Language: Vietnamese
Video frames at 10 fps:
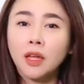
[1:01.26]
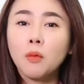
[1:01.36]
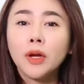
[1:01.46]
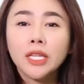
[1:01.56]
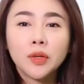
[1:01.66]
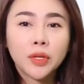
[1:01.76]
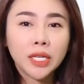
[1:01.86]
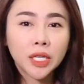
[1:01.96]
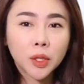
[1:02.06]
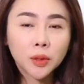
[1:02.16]
thông qua nhiều
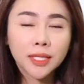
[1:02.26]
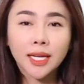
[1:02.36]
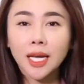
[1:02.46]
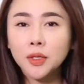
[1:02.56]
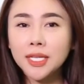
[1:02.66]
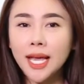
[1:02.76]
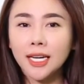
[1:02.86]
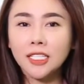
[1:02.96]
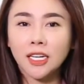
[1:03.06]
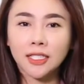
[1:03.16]
nghiên cứu thì các chuyên
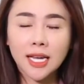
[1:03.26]
gia đã nhận